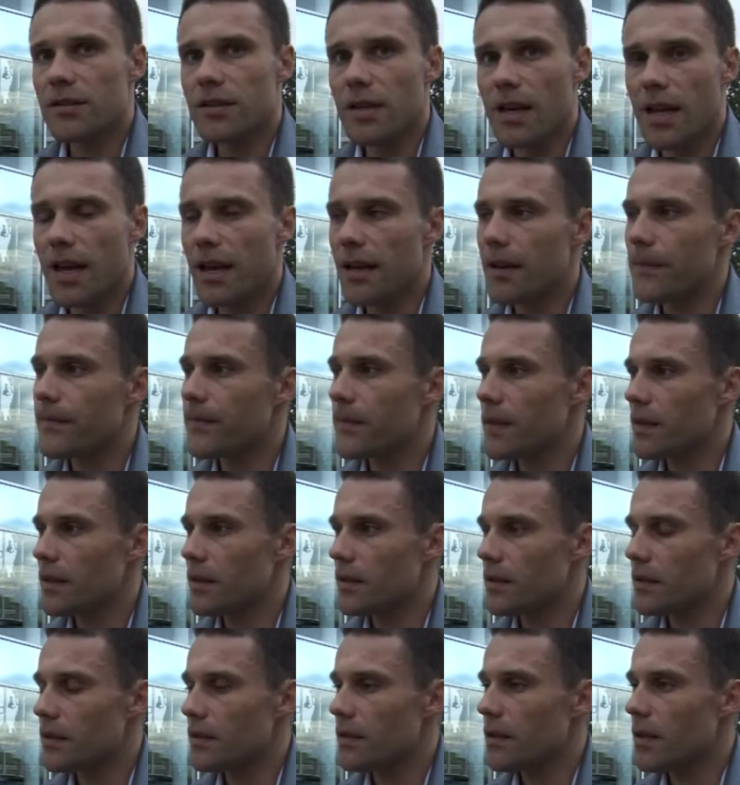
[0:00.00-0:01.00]
dla
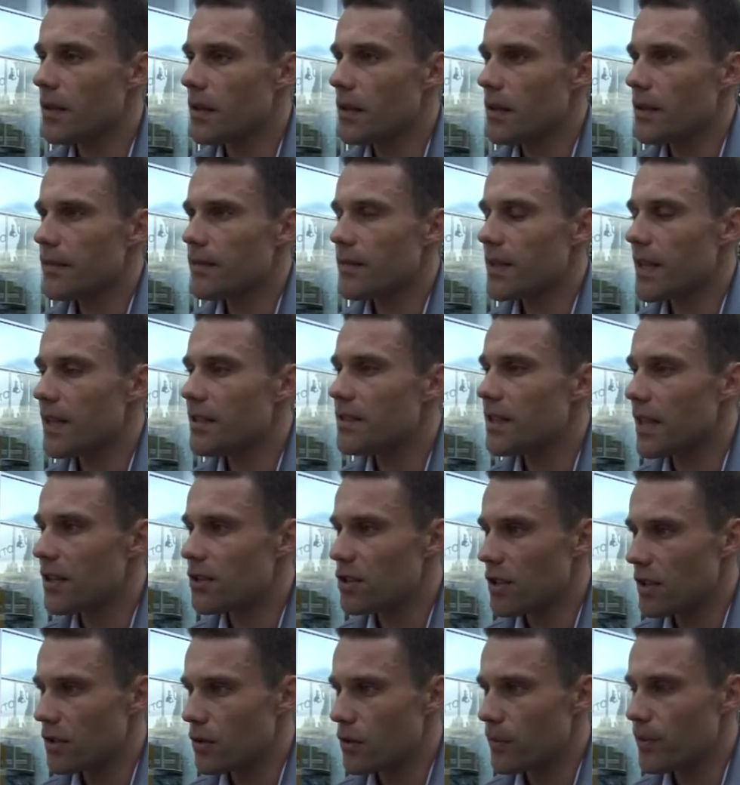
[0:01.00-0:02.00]
y,
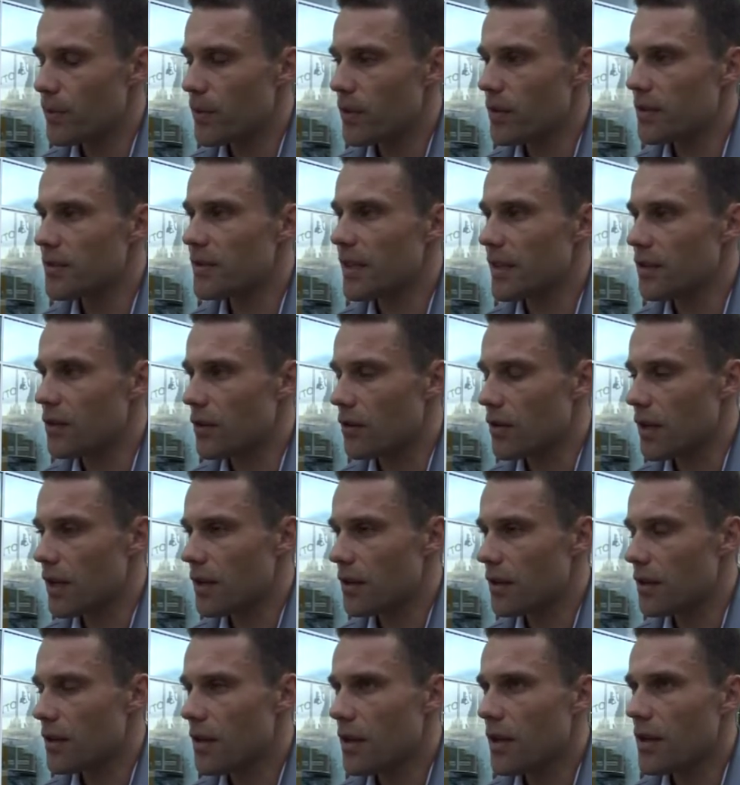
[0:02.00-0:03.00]
najstarszej grupy seniorek,